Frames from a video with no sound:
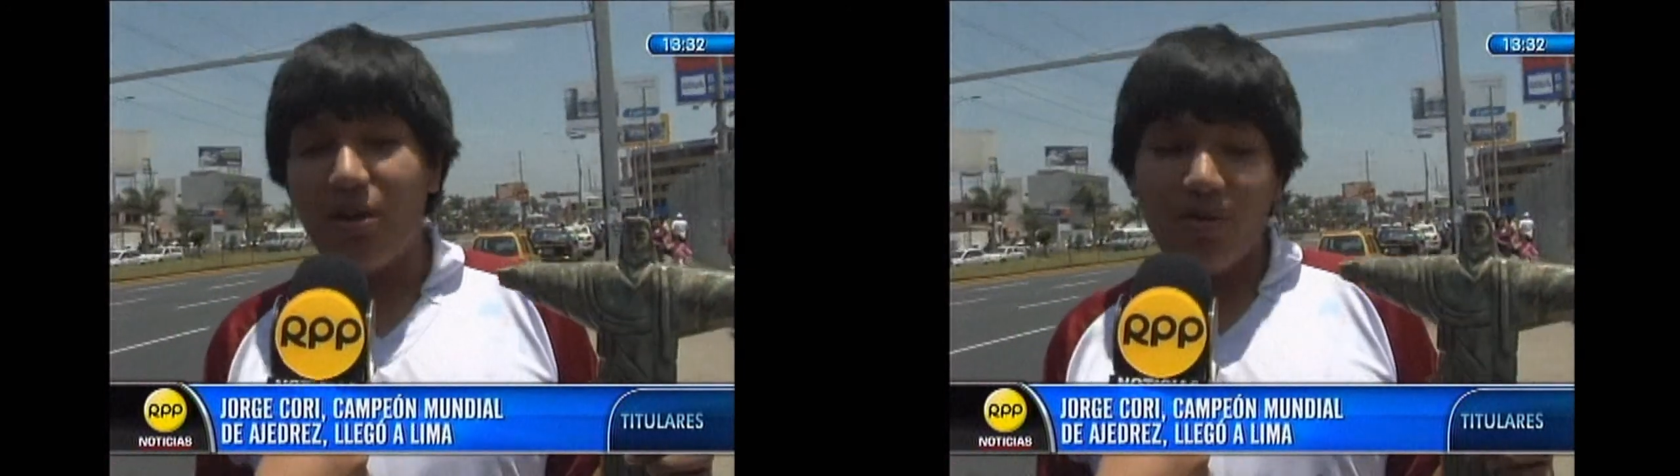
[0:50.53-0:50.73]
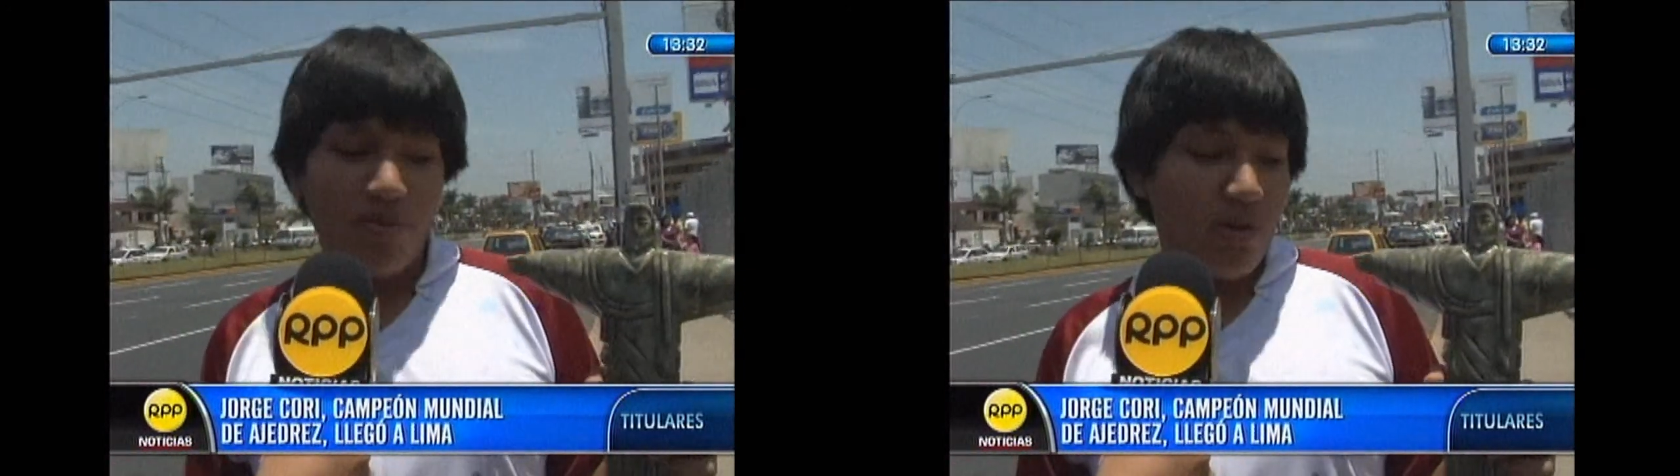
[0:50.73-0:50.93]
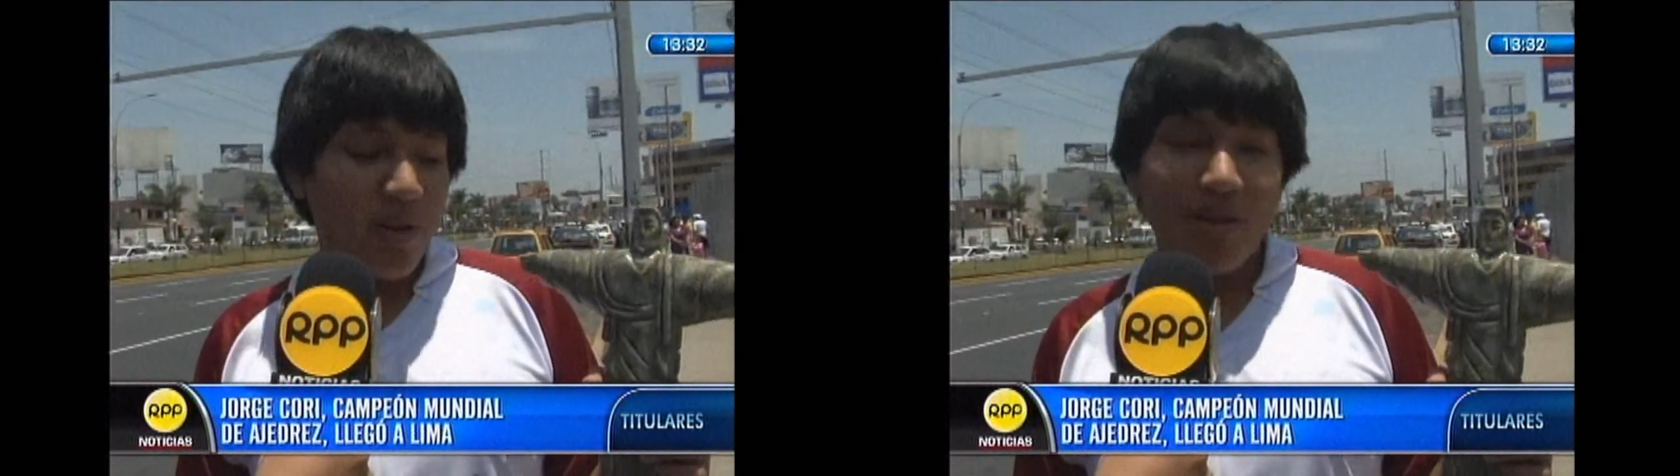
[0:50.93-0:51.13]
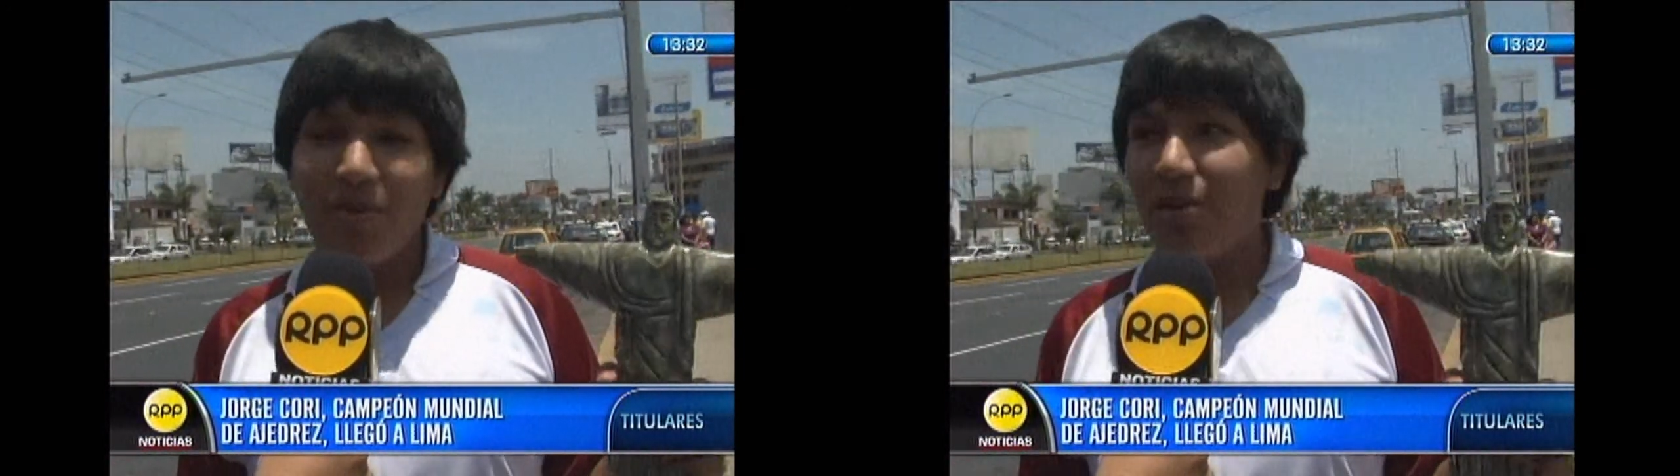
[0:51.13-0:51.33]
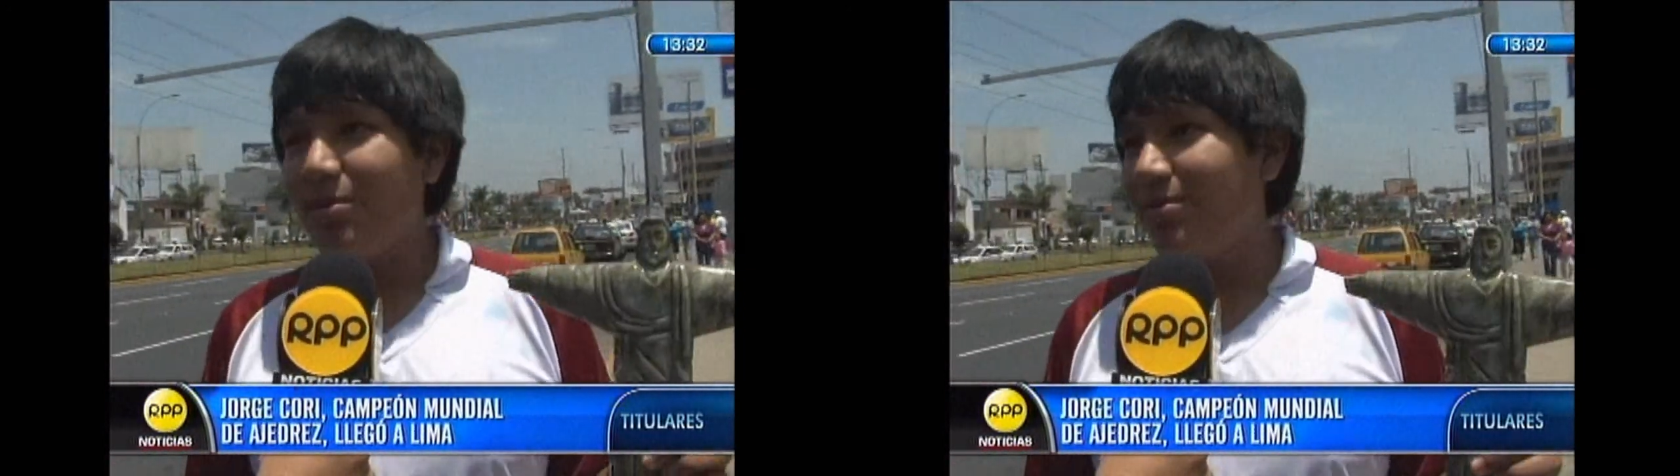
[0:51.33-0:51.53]
así que tuve
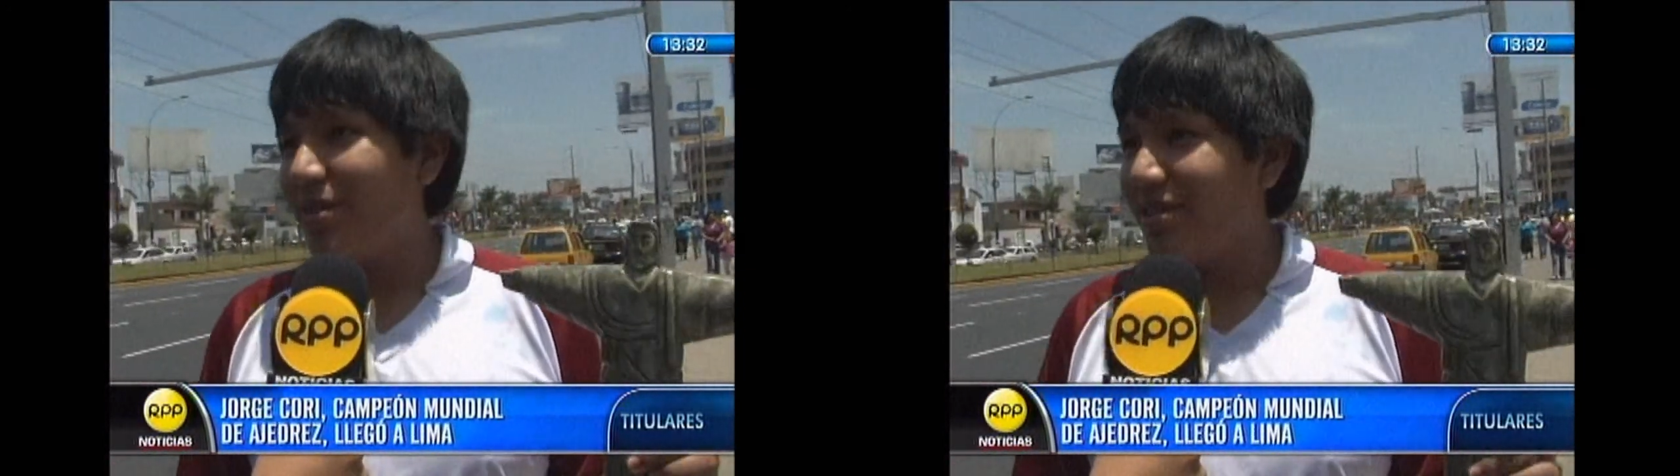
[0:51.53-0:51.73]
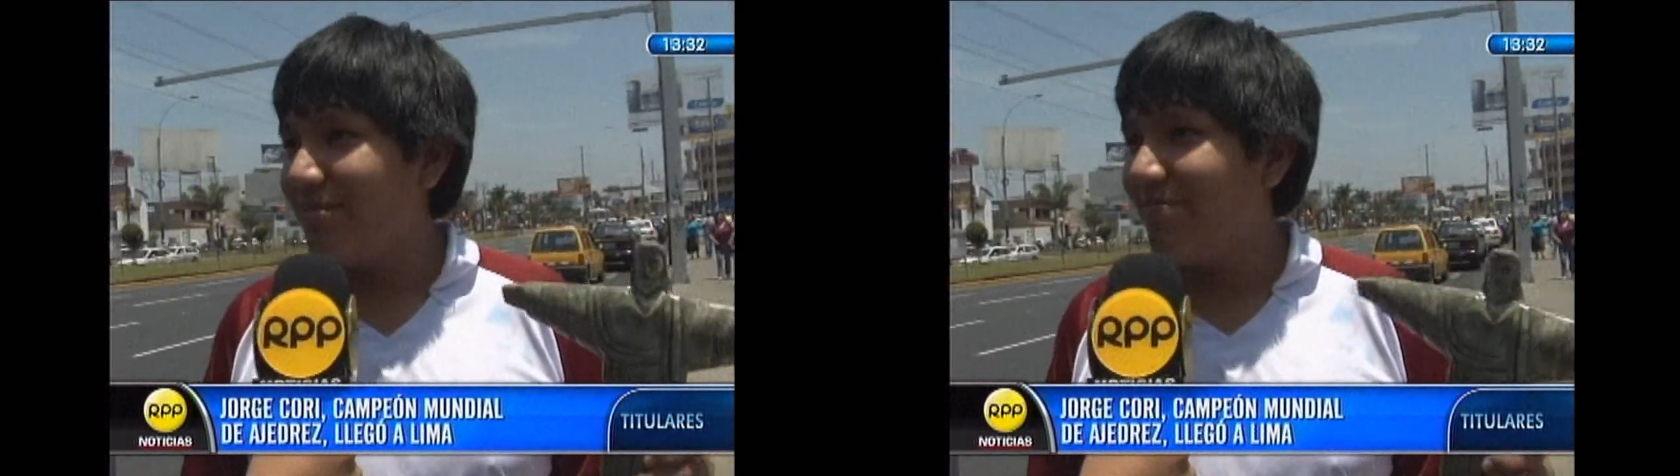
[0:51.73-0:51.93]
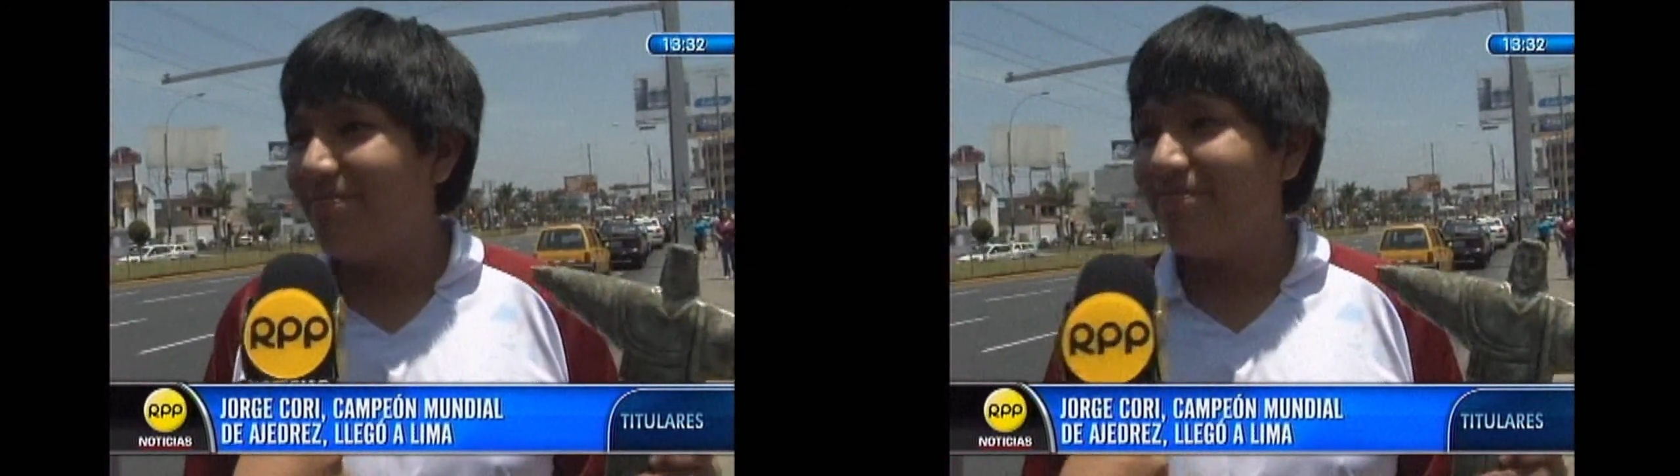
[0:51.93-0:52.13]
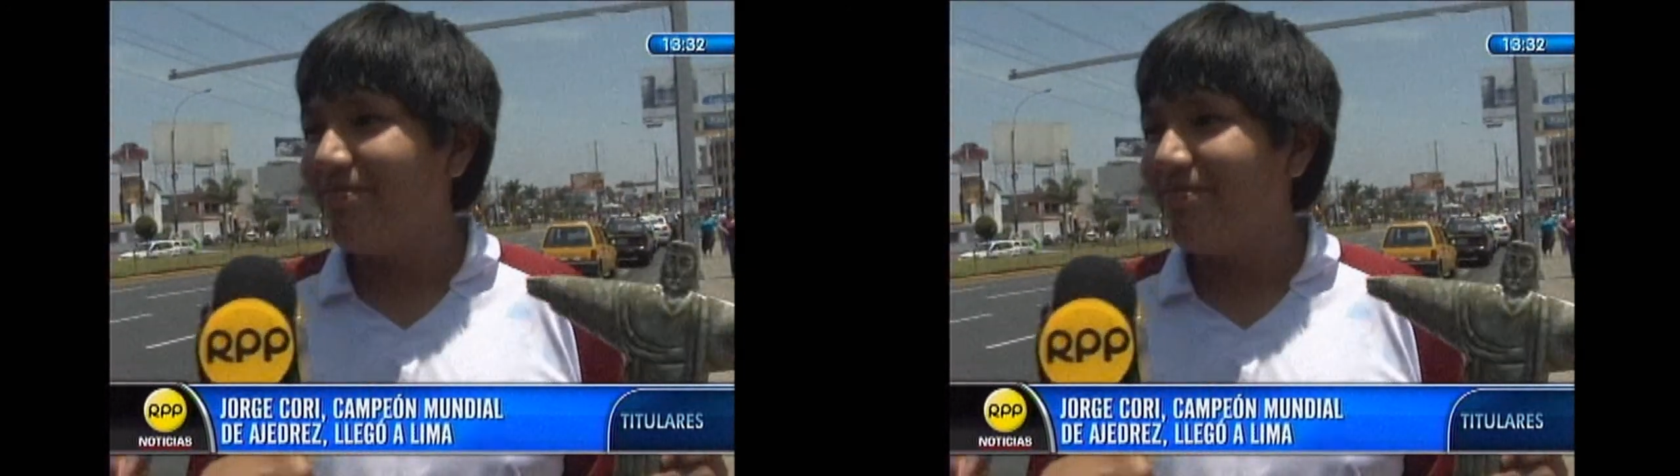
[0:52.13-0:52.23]
que volver a Perú.